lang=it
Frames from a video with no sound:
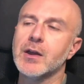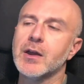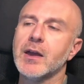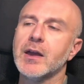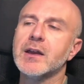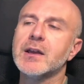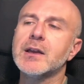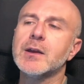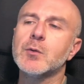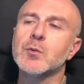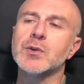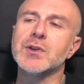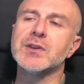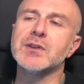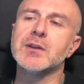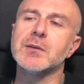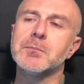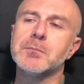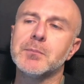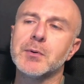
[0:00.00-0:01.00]
e che
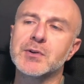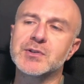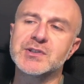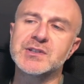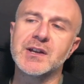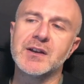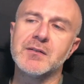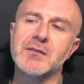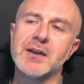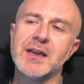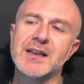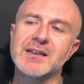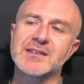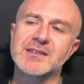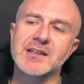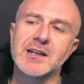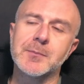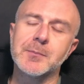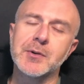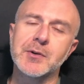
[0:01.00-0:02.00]
quindi possa
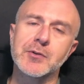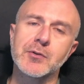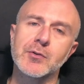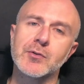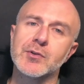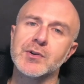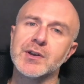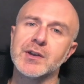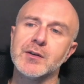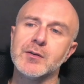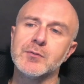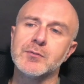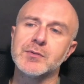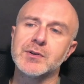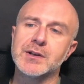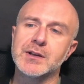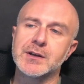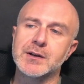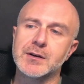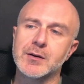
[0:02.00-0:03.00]
essere per noi
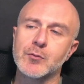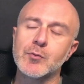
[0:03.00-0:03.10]
una,